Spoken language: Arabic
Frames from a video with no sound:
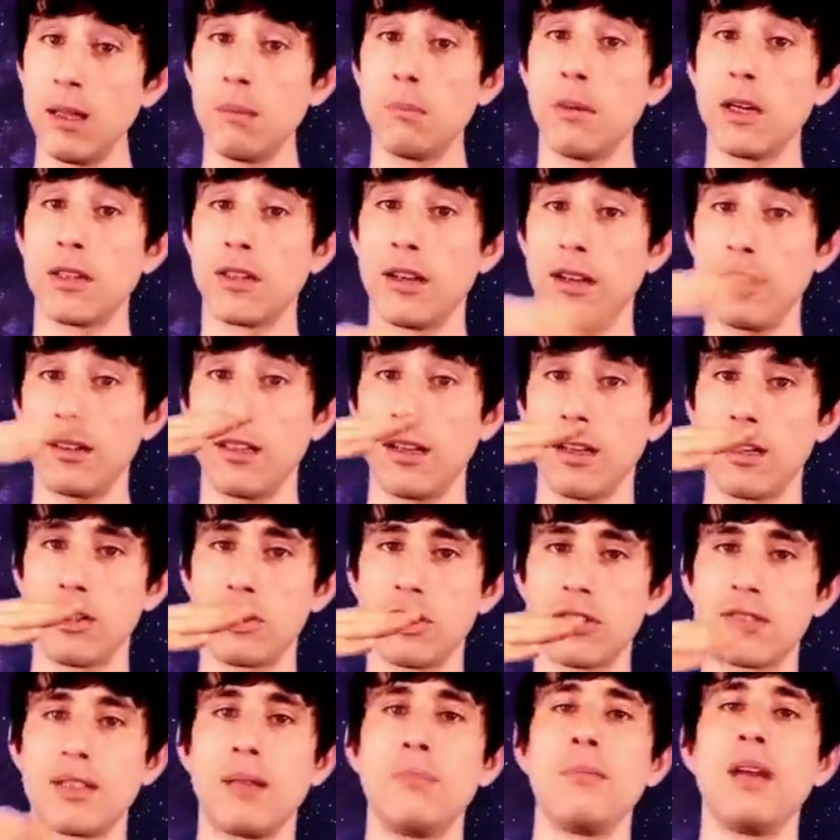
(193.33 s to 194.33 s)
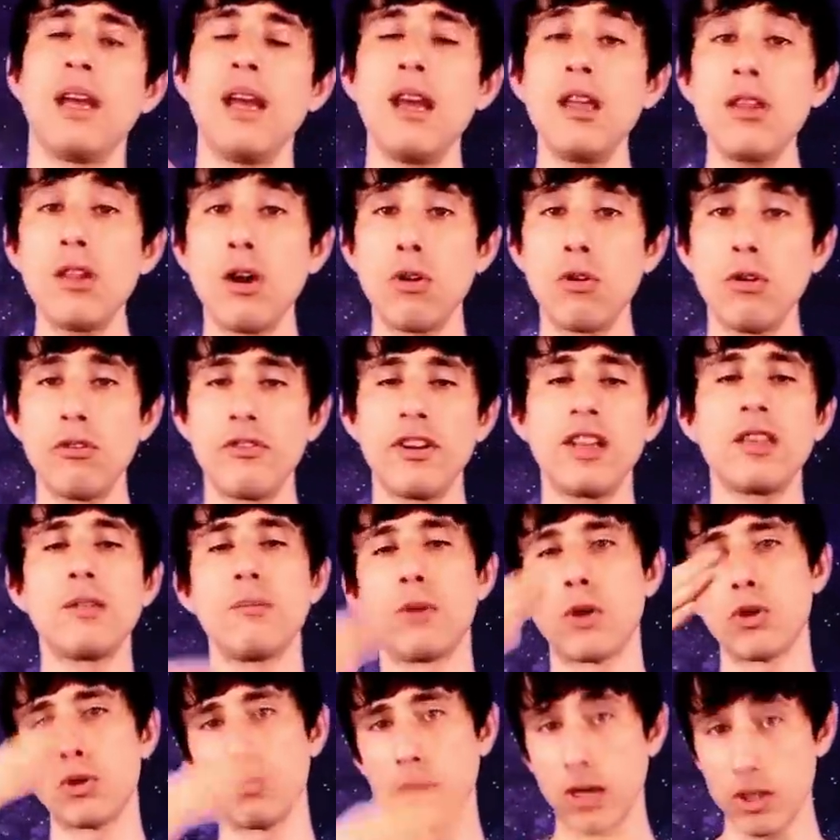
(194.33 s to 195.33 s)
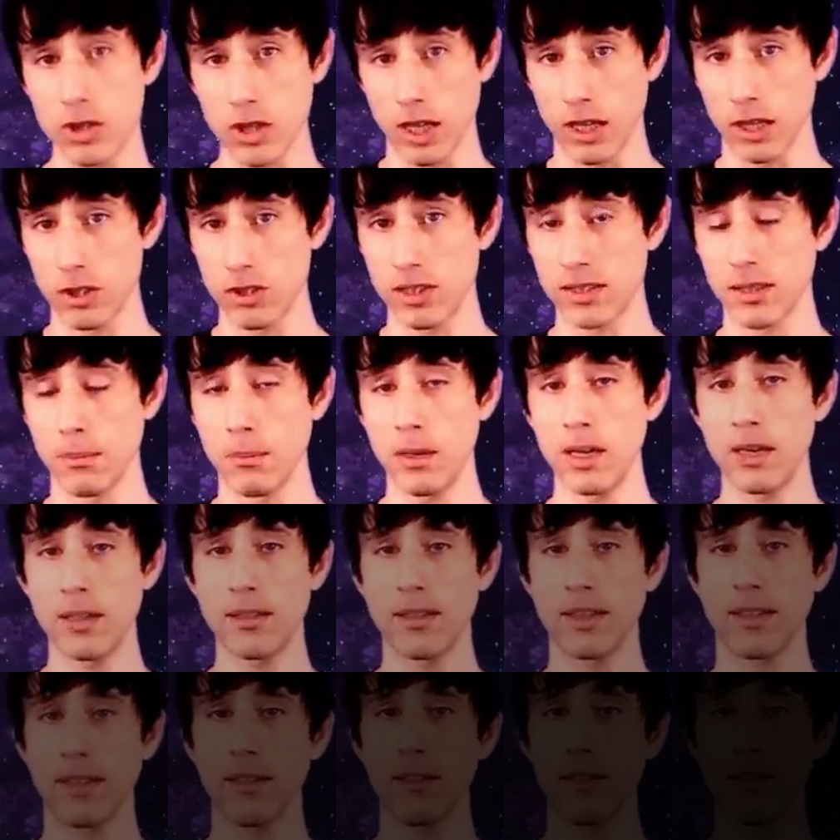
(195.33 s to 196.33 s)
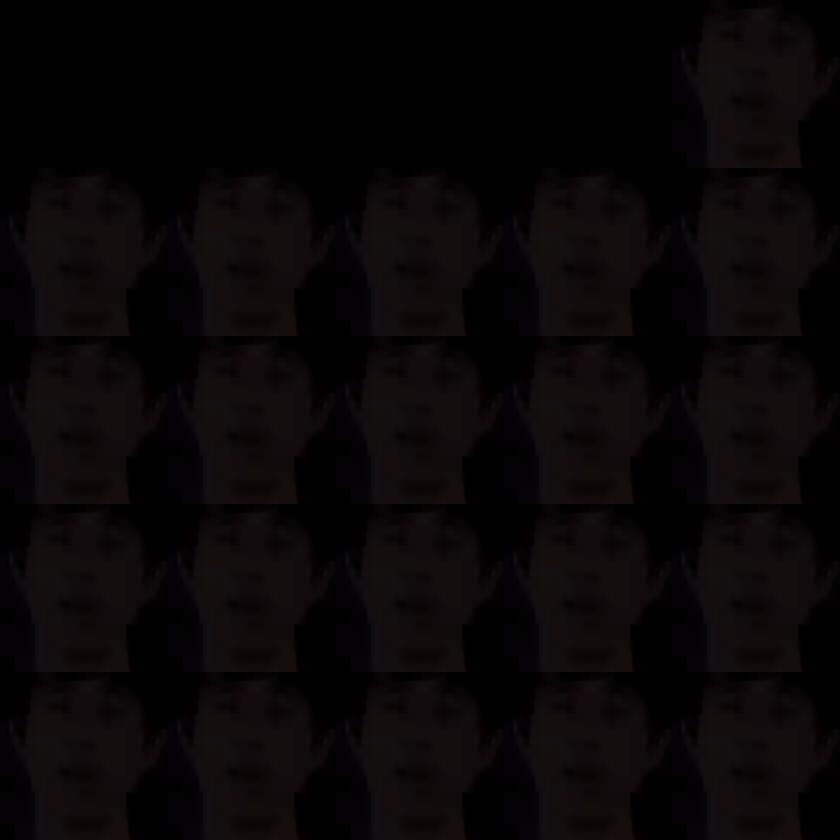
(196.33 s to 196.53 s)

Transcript: بقدر اترك الجسم اذا خفت برد برجع للجسم مره ثانيه